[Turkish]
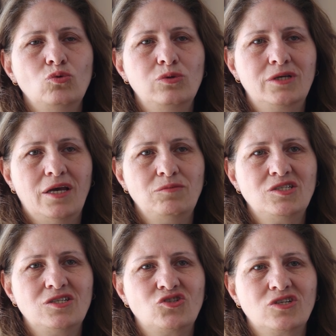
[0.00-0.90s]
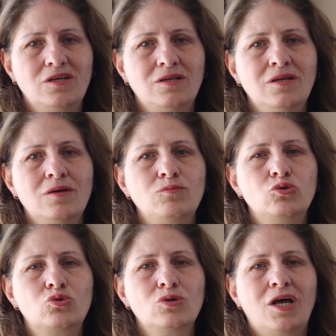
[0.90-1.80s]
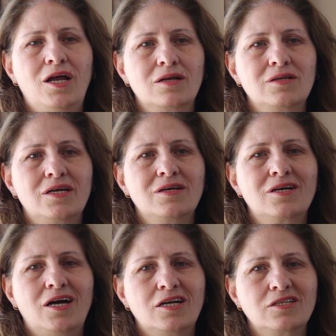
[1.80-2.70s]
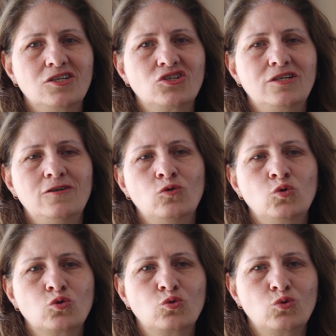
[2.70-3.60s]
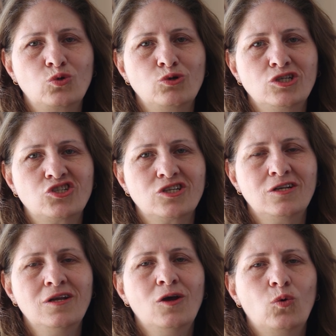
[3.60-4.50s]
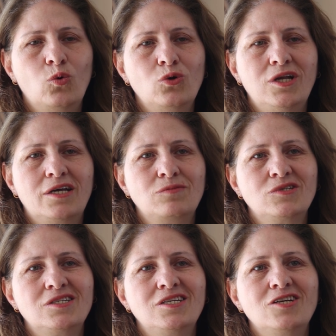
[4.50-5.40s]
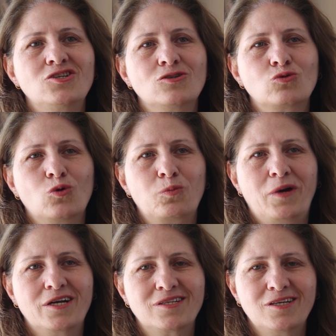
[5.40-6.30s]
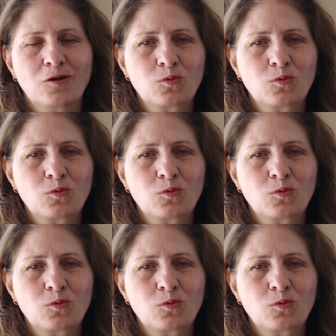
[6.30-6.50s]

ülkemiz için, bütün halkların kardeşliği, özgürlüğü için oylarımızı Yeşil Sol Parti'ye